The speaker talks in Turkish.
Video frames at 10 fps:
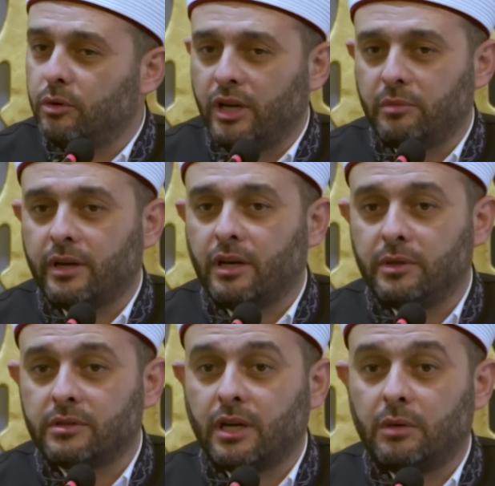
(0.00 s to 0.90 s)
Böyle
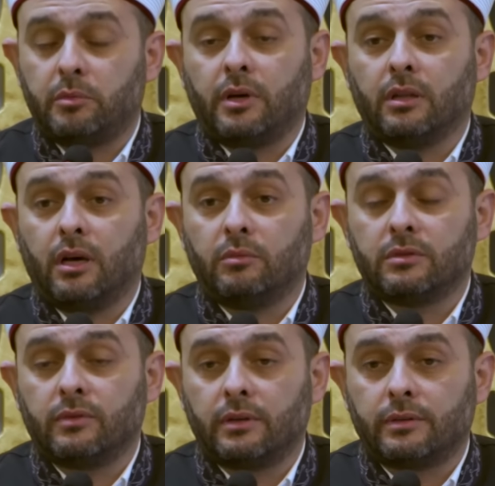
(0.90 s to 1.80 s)
merhamet sahibi bir
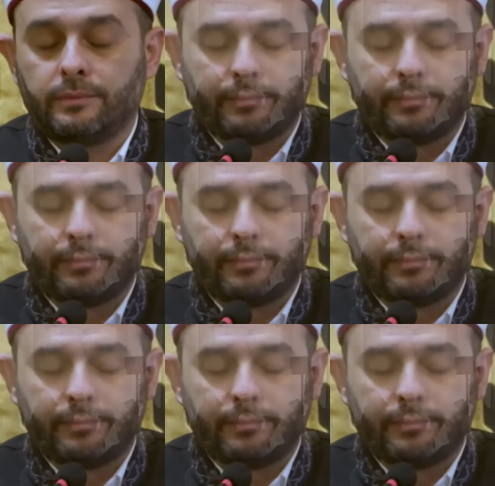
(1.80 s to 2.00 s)
Allah'ımız var.